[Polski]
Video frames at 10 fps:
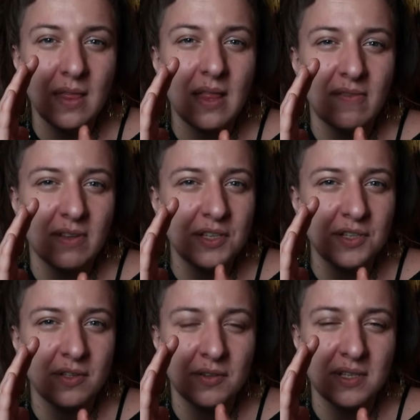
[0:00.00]
Nawet
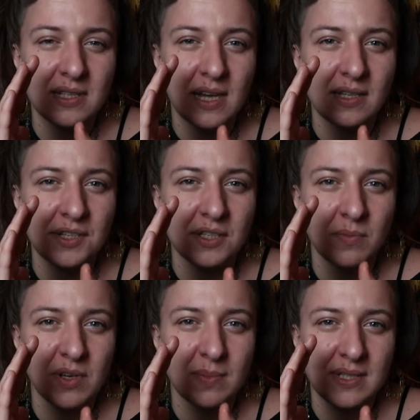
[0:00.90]
jeśli to nie zgadza się z
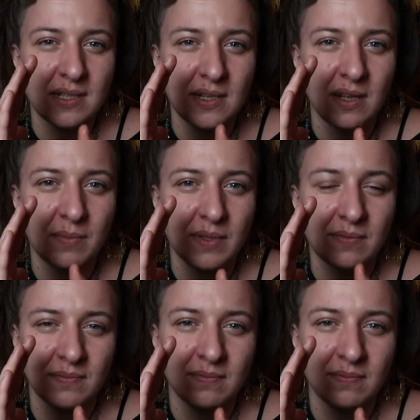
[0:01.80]
moimi zasadami.